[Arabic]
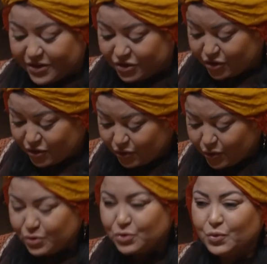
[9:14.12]
فرشك
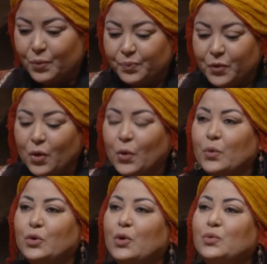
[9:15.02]
تقصه
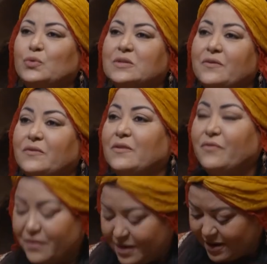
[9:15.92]
وتحطوا كيف
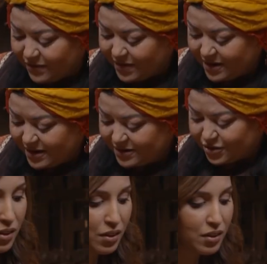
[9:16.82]
كيف في,
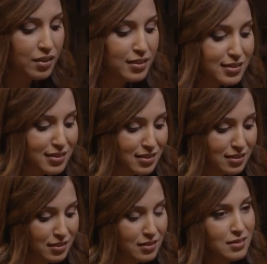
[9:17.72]
الصوص
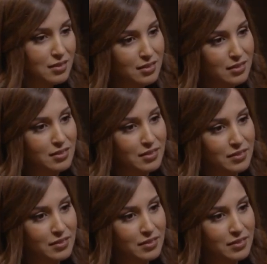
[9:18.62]
من بعد